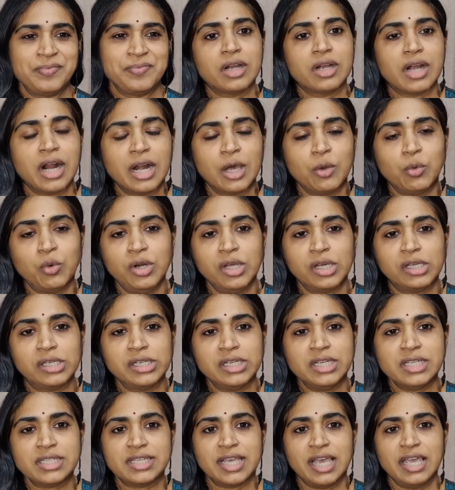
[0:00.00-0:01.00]
கடவுளுக்கு
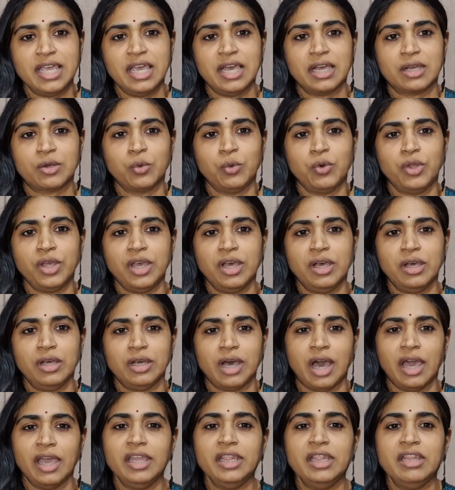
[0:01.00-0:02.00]
செய்யக்கூடிய
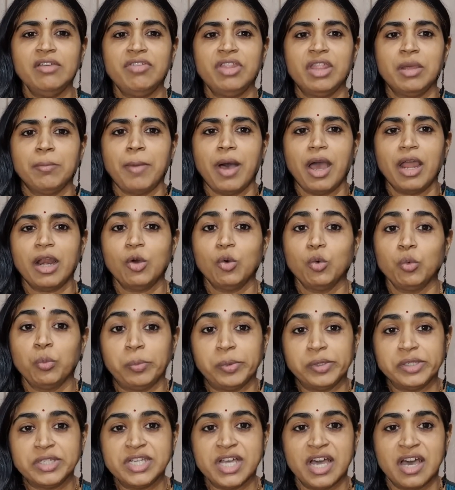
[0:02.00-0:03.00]
ஐந்து விதமான
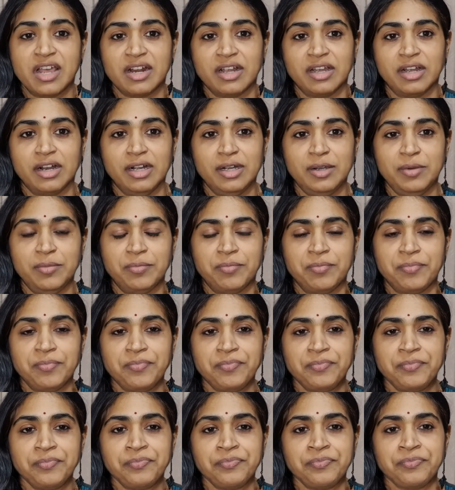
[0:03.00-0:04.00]
உபச்சாரங்கள்
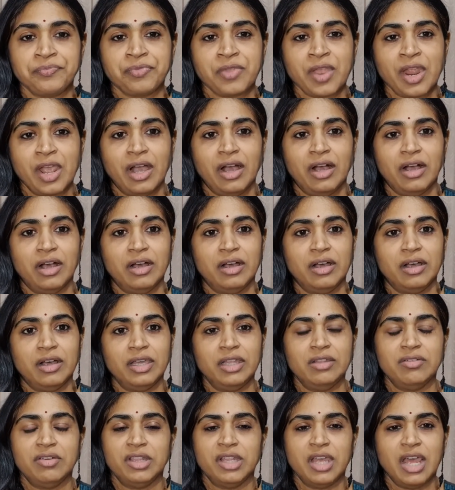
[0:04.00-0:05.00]
uh,
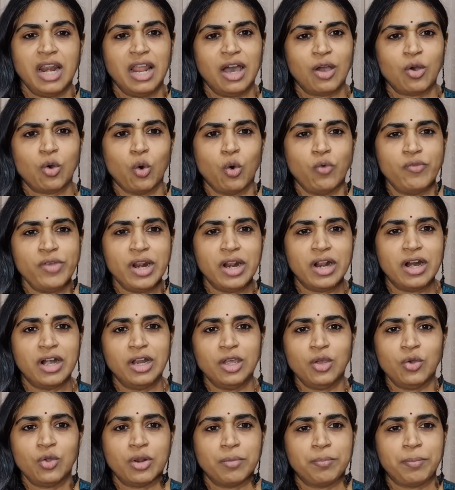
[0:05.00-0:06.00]
இது வந்து எல்லா
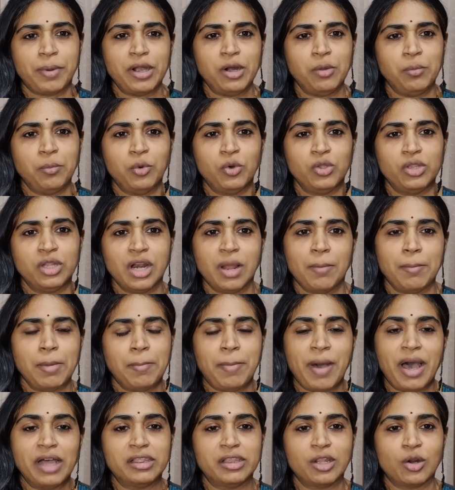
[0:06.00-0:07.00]
கோவில்கள்லையும் பண்ணும்போது நம்ம
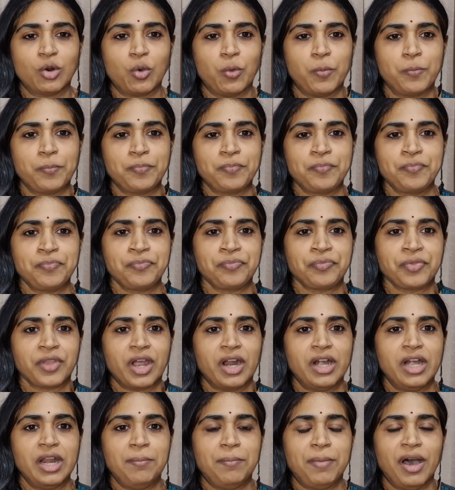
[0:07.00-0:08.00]
பார்த்துருக்கோம்
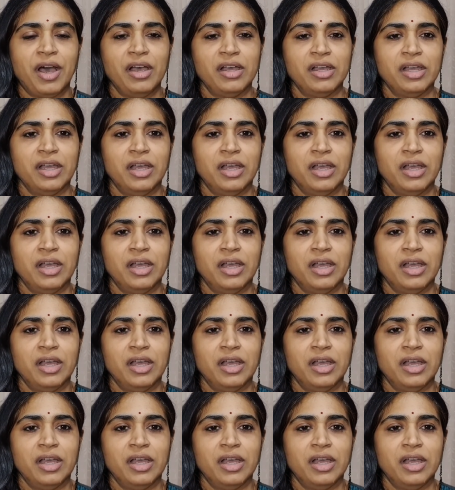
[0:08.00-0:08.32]
கண்டிப்பாக